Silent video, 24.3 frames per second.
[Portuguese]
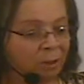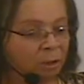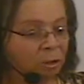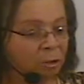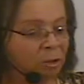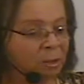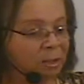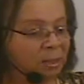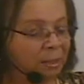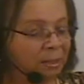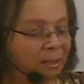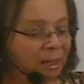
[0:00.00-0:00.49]
em
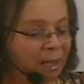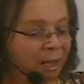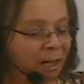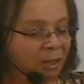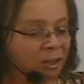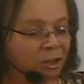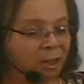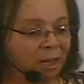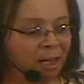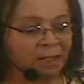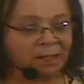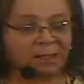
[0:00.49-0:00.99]

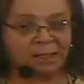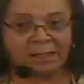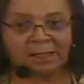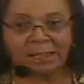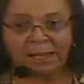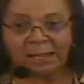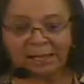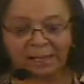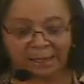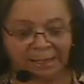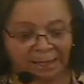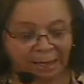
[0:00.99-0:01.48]
velocidade
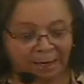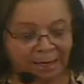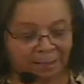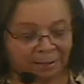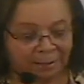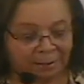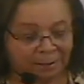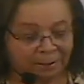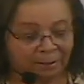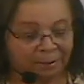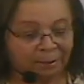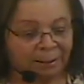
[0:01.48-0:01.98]

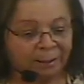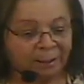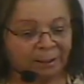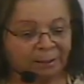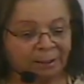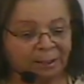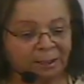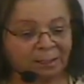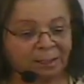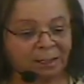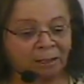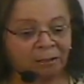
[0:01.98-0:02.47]
acelerada,
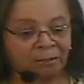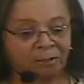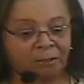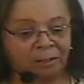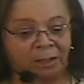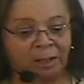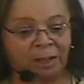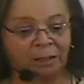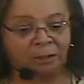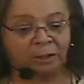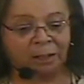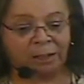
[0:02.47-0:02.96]

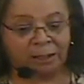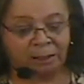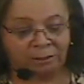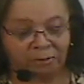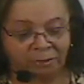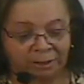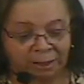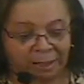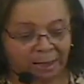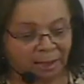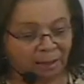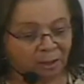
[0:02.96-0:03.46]
desafiando a
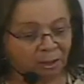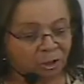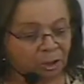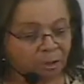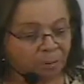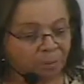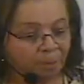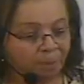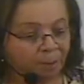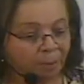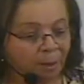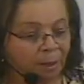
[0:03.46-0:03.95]

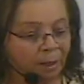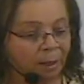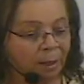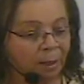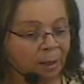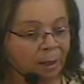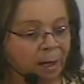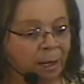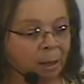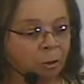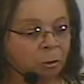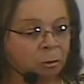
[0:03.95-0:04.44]
gravidade
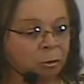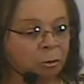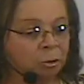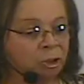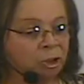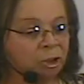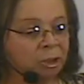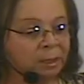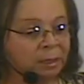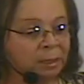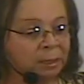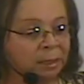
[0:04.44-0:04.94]
é um
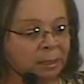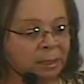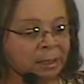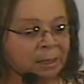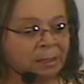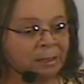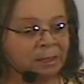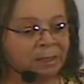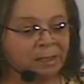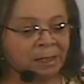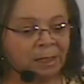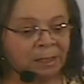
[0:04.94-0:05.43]
dos
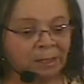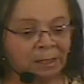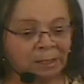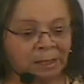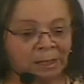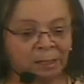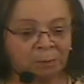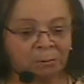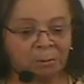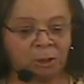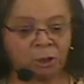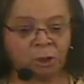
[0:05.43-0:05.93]
grandes
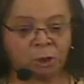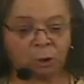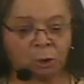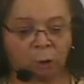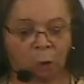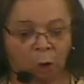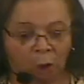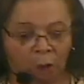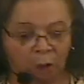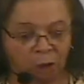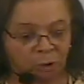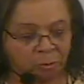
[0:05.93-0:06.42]
enigmas
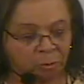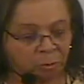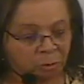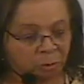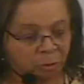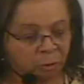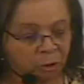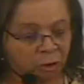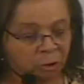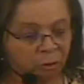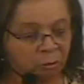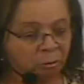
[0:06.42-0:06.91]

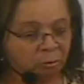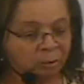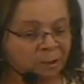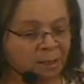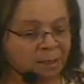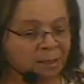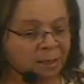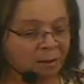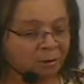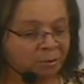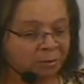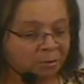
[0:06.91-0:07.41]
cósmicos, um
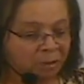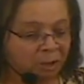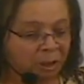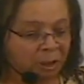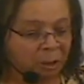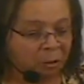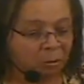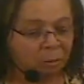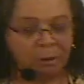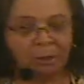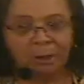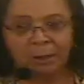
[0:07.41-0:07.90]

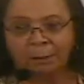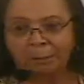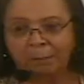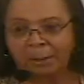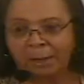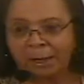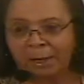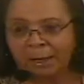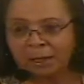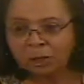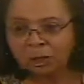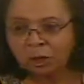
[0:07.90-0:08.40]
desafio
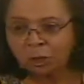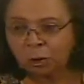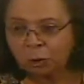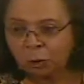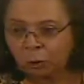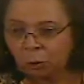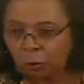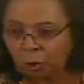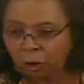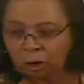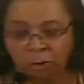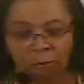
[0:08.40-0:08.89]
para
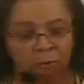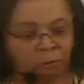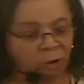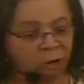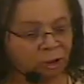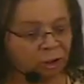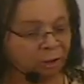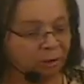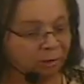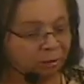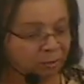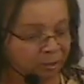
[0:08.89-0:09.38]

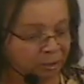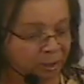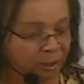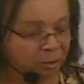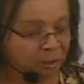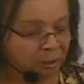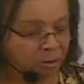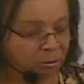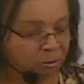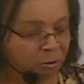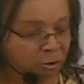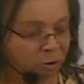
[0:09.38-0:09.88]
astrônomos e
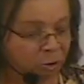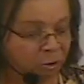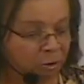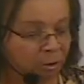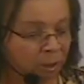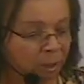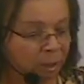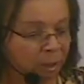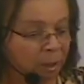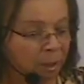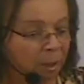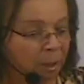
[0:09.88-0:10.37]

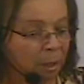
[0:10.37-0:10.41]
físicos.